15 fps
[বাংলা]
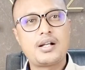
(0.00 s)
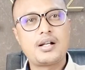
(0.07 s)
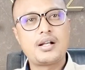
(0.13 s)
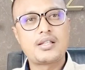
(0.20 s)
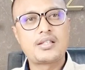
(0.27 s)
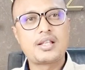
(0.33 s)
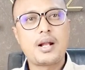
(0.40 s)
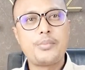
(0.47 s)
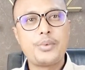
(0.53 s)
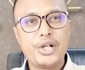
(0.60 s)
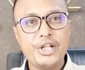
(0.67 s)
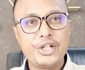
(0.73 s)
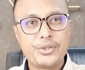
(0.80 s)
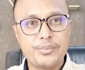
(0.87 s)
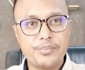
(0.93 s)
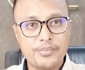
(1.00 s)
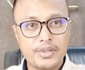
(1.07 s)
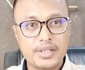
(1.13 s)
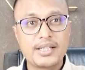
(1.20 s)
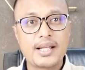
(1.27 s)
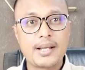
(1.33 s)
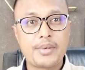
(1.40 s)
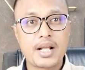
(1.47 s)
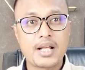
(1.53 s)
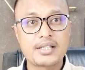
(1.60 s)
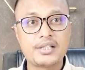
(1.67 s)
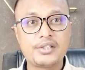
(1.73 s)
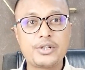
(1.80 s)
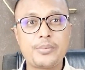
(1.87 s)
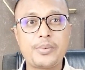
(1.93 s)
আসসালামু আলাইকুম কেমন
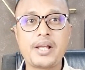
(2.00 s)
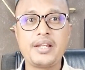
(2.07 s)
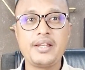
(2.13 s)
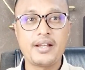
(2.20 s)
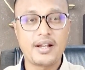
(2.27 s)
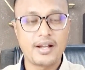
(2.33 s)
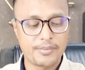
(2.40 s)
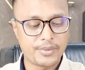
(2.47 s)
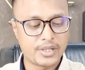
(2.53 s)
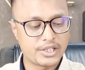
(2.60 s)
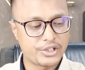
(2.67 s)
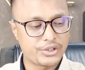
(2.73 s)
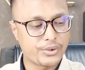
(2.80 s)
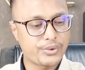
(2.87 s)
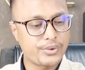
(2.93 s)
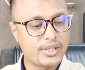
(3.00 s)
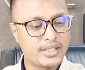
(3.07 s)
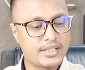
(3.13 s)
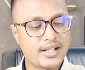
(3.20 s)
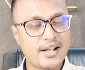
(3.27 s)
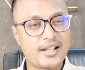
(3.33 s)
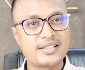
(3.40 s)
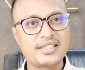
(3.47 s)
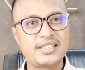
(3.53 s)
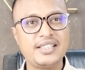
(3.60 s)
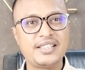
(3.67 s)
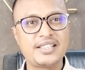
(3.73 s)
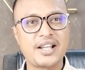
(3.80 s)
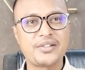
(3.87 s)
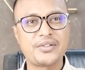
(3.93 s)
আছেন সবাই আপনাদের সকলকে জানাচ্ছি
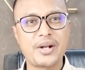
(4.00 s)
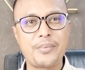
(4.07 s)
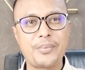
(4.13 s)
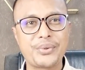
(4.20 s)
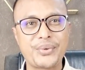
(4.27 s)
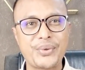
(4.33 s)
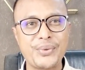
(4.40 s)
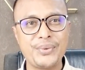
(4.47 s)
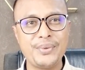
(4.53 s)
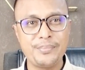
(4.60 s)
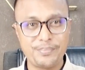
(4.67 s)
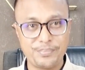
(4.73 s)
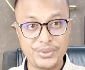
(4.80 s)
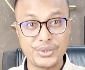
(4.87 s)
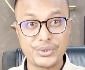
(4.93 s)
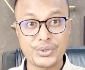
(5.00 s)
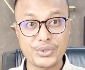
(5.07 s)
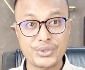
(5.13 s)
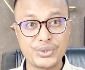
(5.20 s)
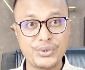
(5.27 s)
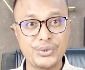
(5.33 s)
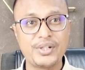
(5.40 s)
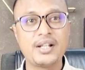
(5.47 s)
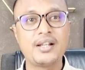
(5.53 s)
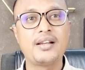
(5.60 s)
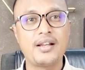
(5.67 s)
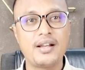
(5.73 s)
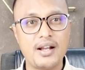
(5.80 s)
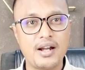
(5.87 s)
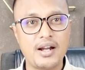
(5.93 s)
সাদর আমন্ত্রণ প্রিয় দর্শক
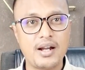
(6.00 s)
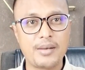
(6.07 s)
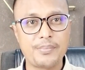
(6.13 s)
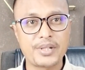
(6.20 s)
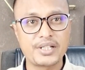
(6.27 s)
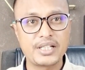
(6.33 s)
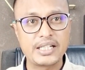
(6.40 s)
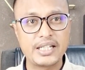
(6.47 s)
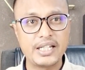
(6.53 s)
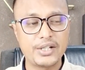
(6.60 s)
আপনাদেরকে